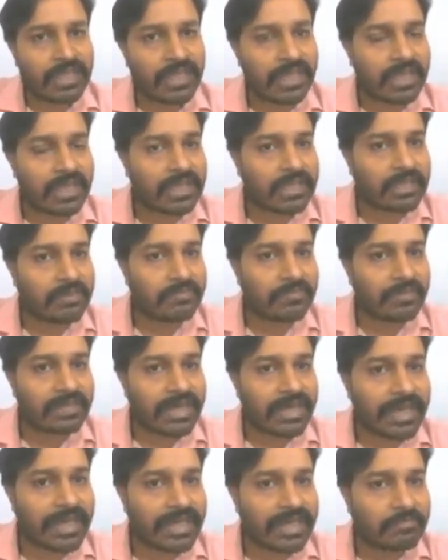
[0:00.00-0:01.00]
अगर हम
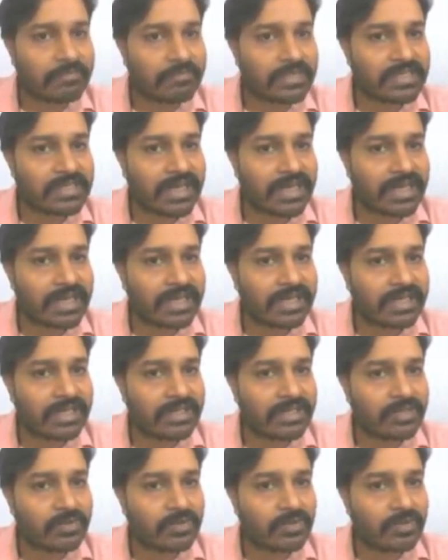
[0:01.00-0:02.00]
राइट right में जा रहे
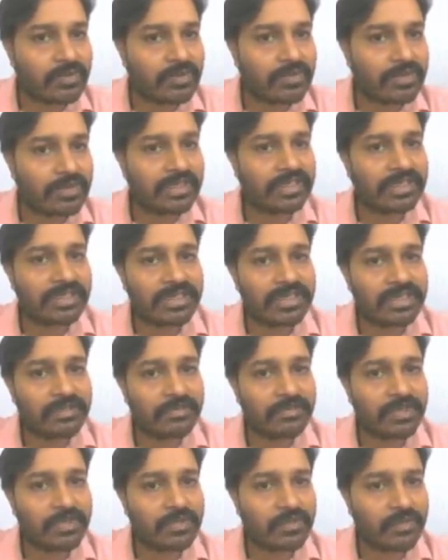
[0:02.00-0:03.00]
हैं तो
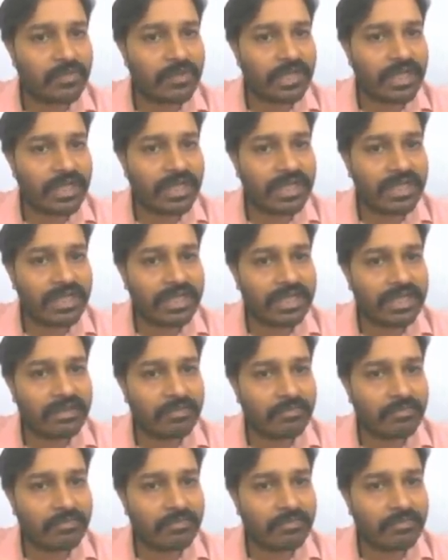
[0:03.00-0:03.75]
इंक्रीमेंट हो रहा है